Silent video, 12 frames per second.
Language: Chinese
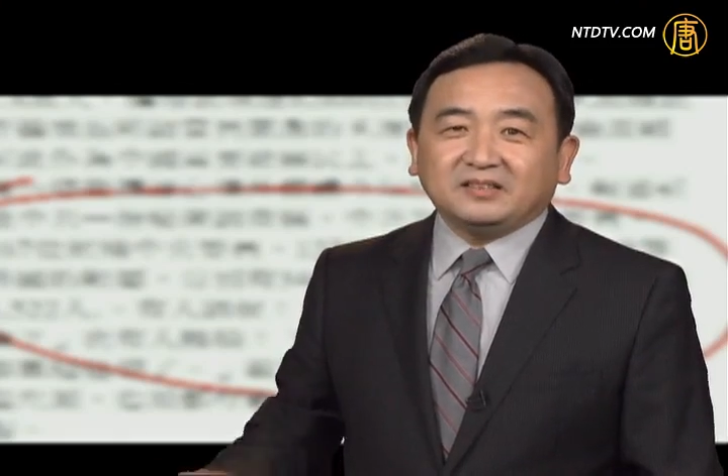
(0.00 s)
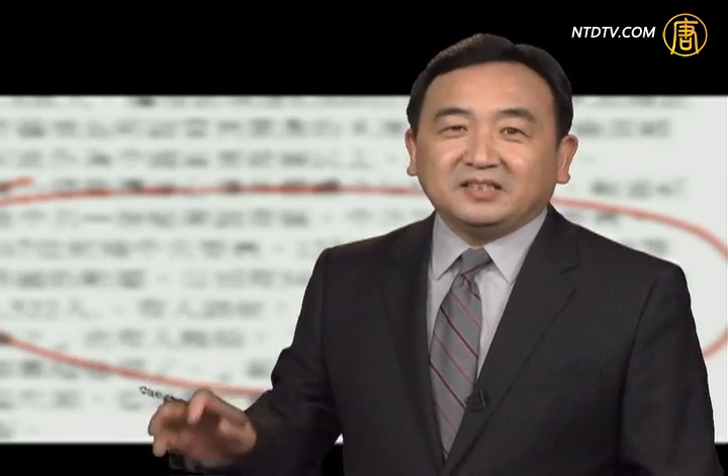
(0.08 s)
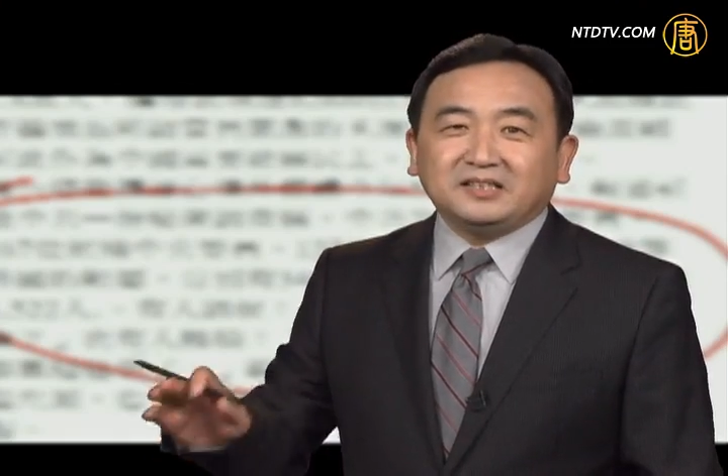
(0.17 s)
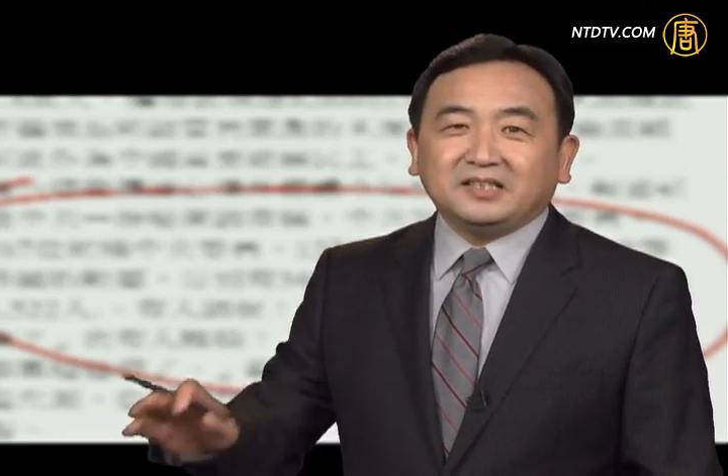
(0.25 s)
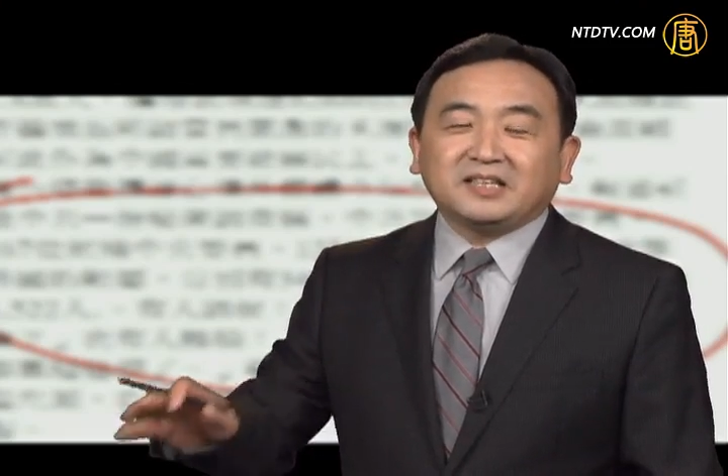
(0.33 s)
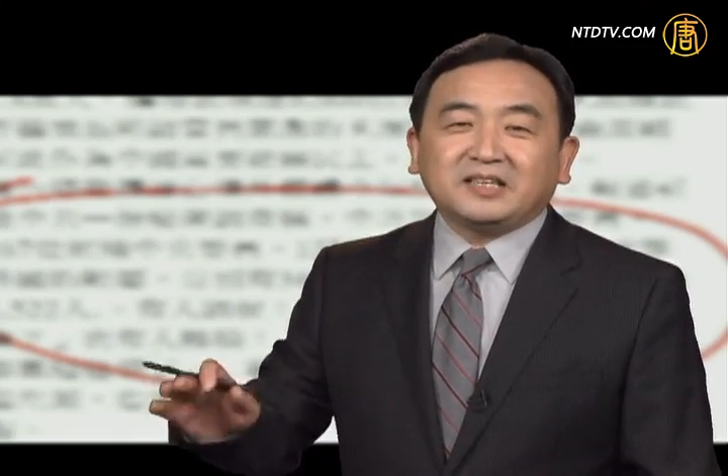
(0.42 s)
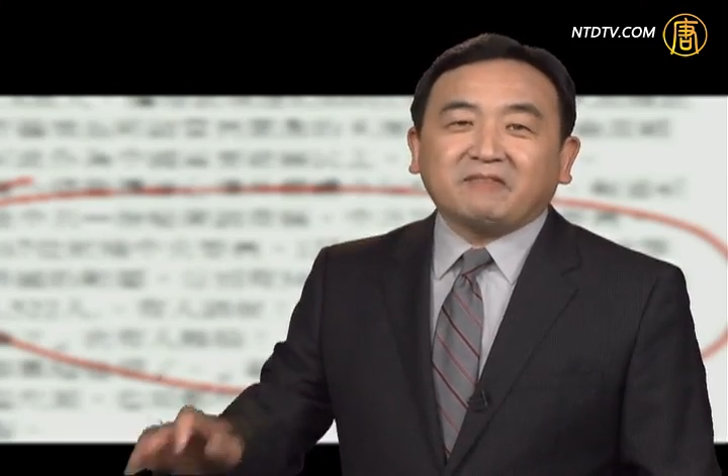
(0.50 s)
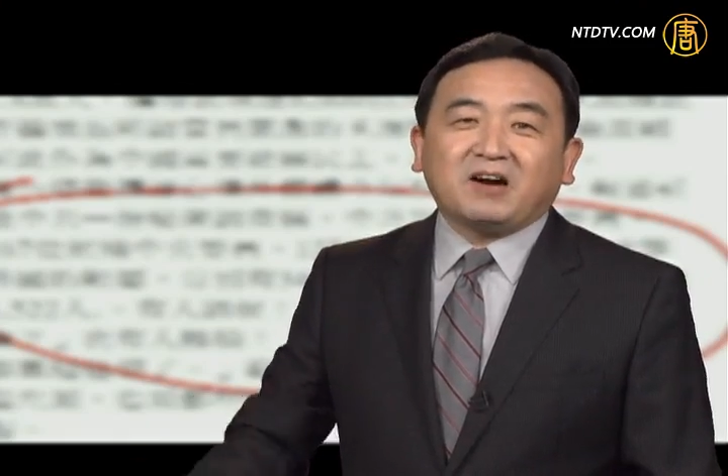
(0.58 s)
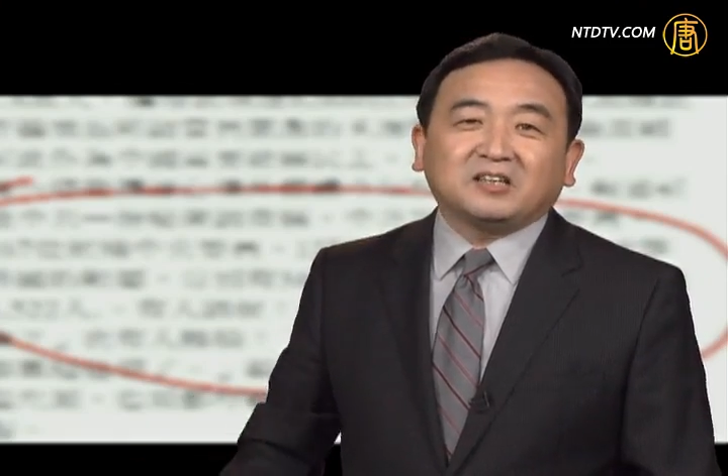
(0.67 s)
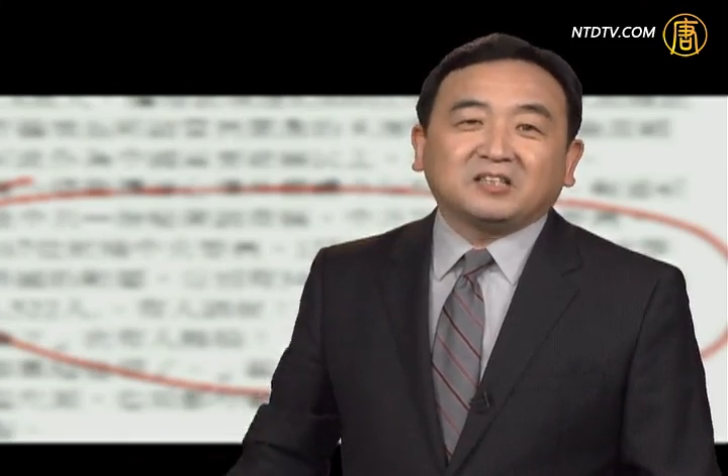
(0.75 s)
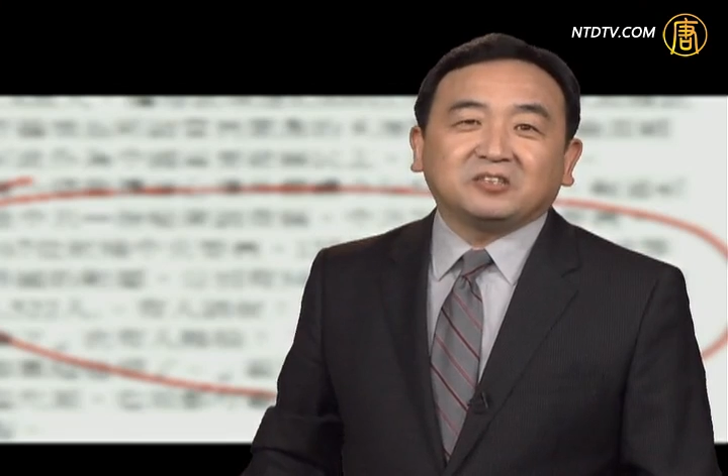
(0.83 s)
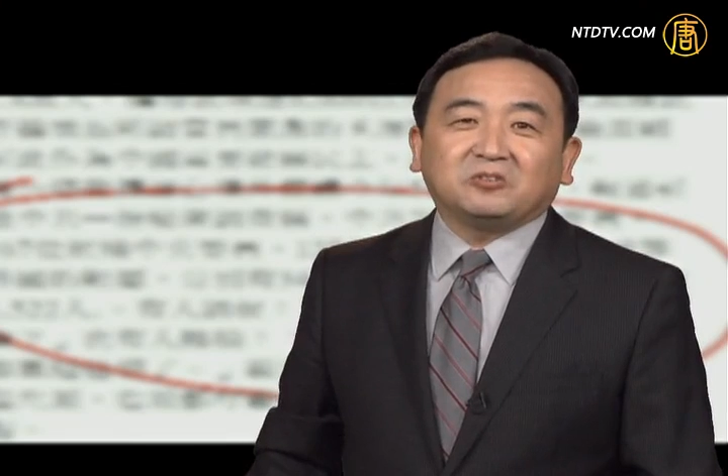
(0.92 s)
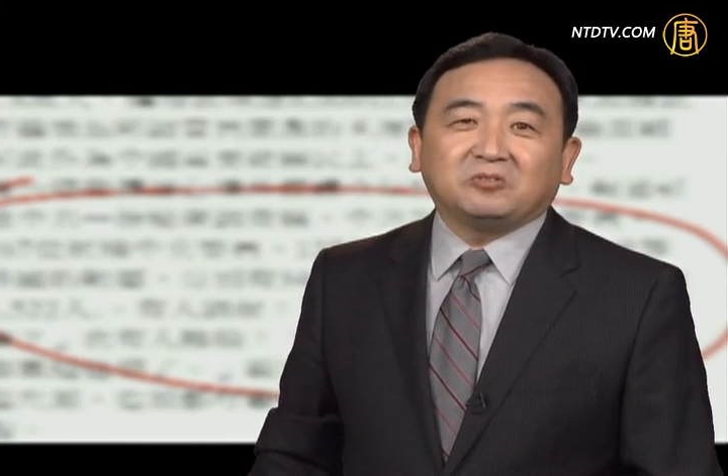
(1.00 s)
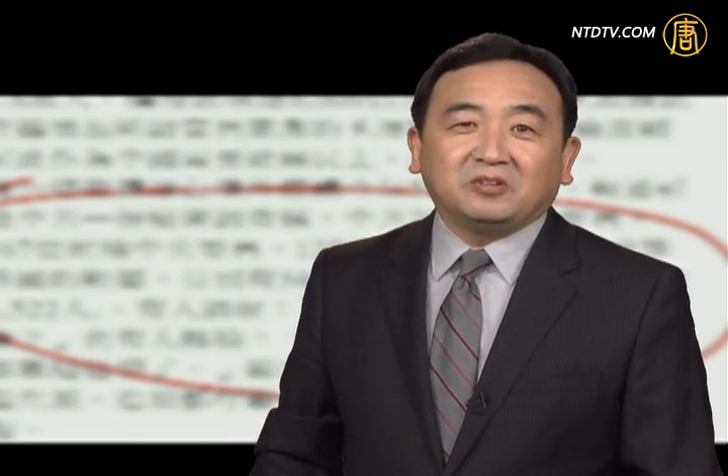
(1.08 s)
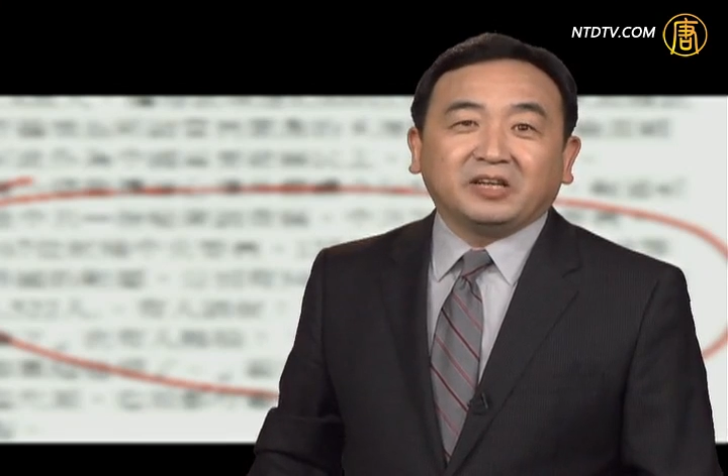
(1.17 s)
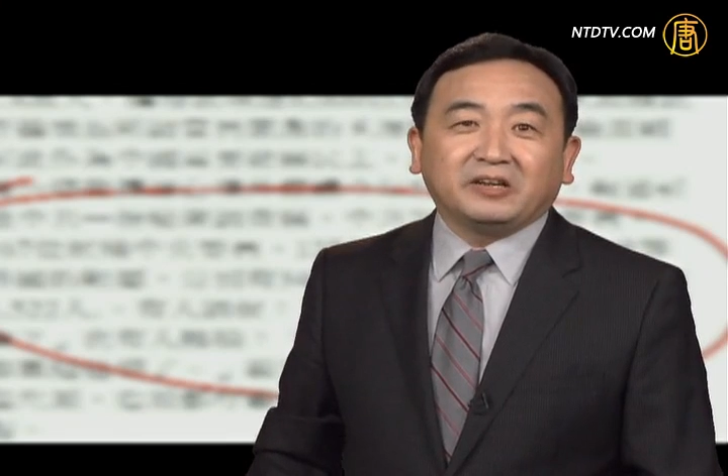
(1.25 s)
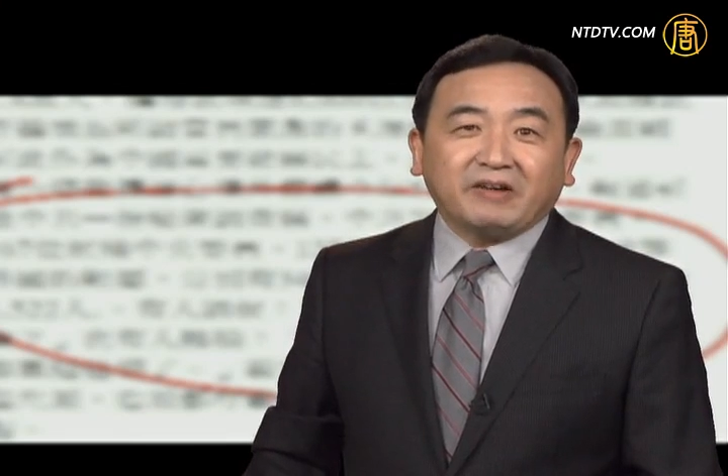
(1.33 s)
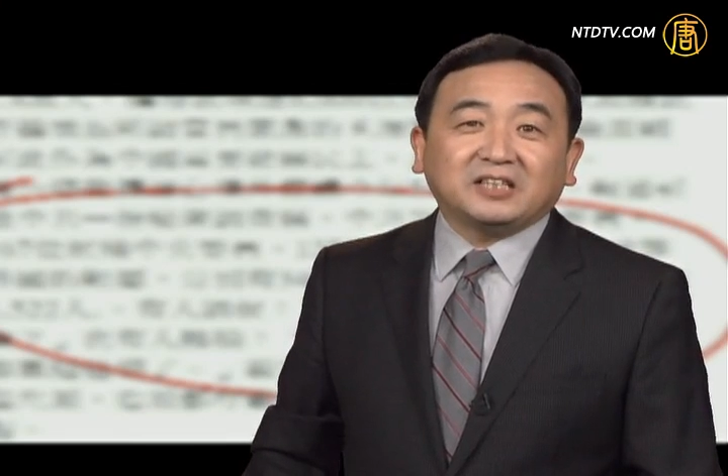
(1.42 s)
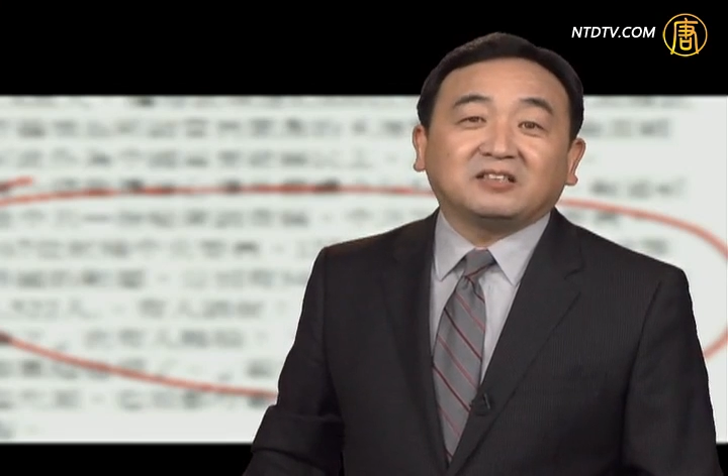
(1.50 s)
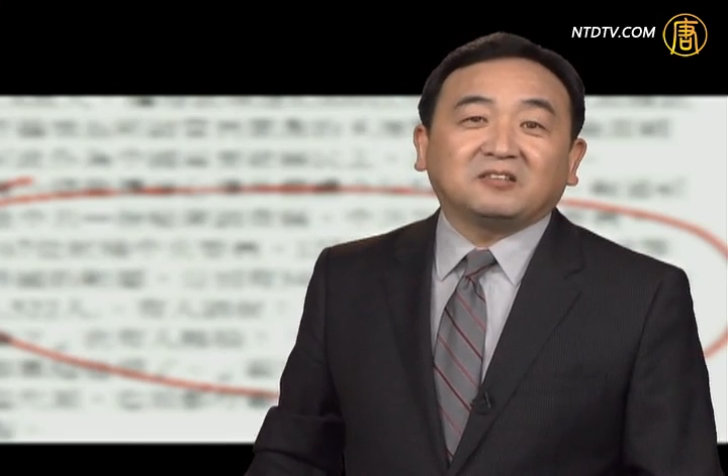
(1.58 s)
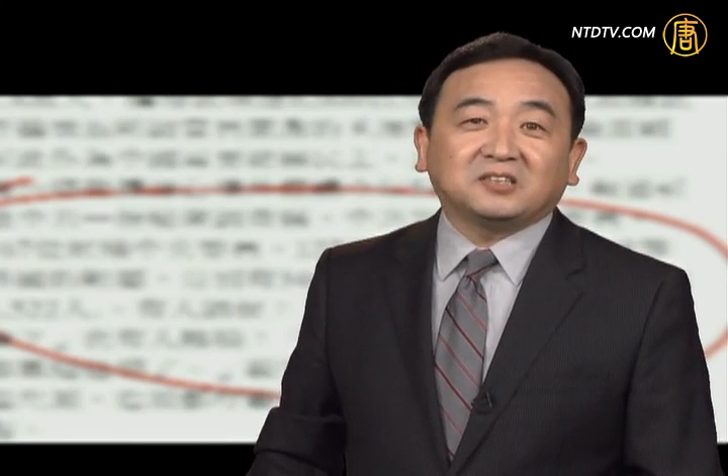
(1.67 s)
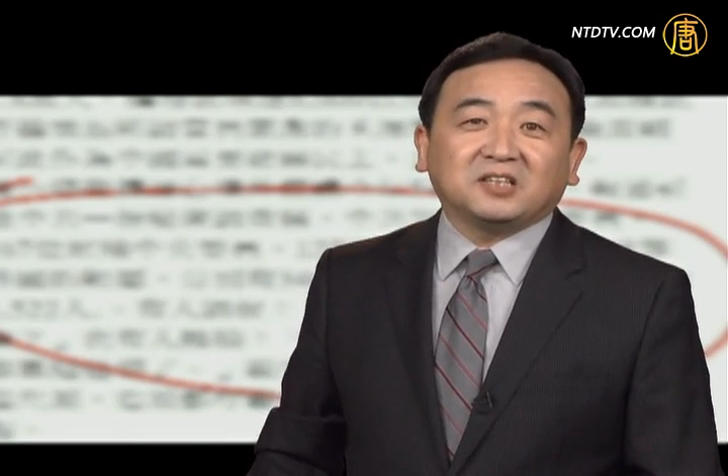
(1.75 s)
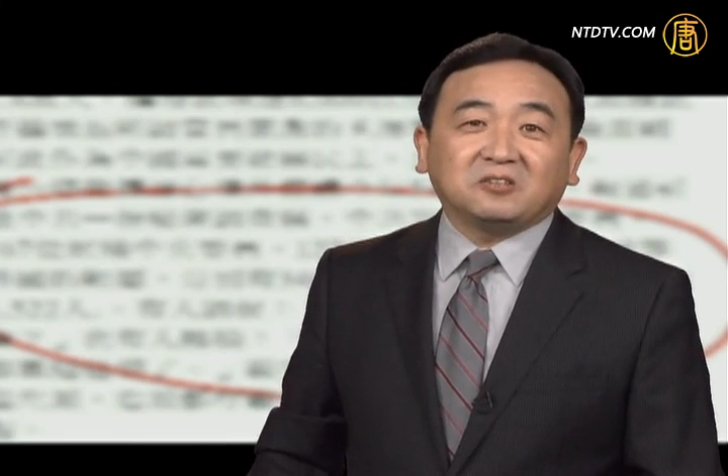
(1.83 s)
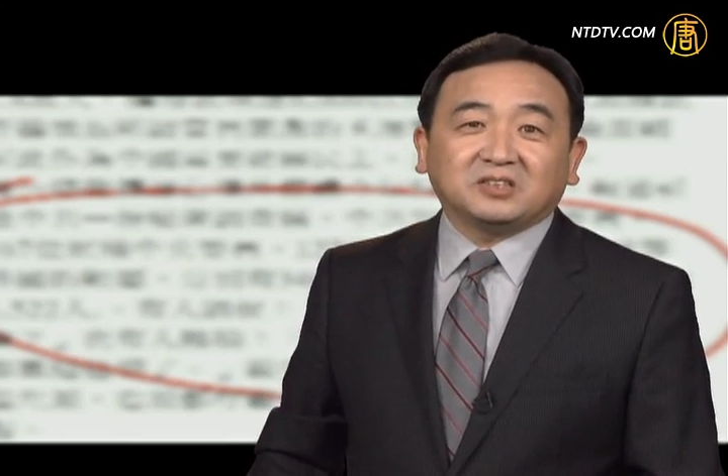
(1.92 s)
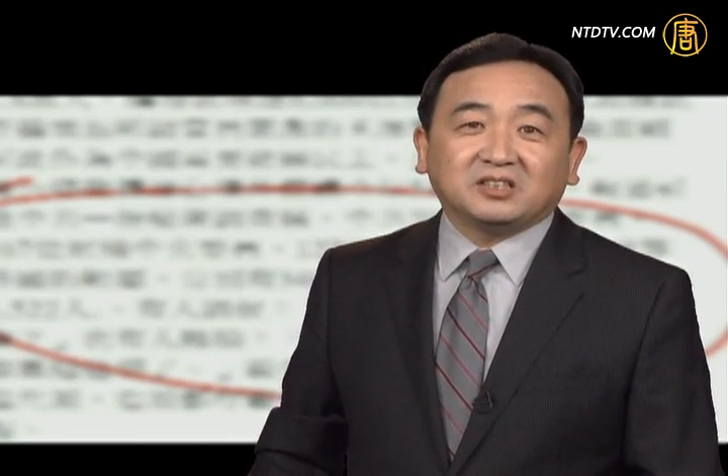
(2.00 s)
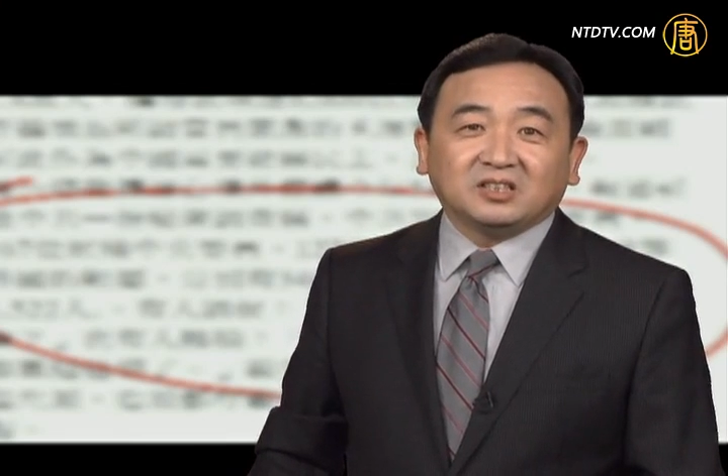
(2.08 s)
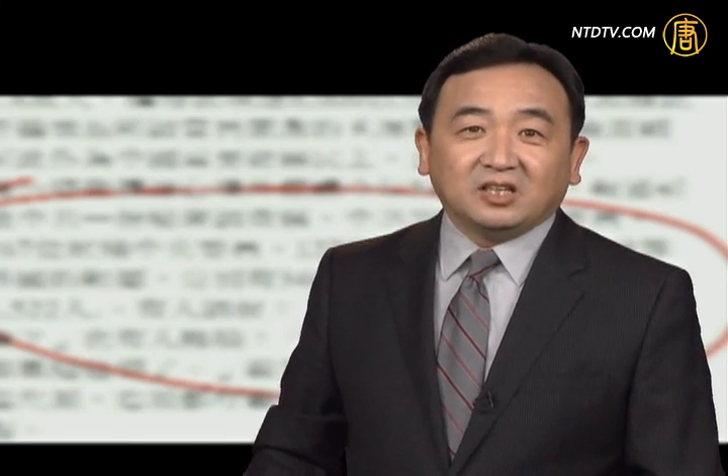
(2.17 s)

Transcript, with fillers: 今天在网上有另外一条消息，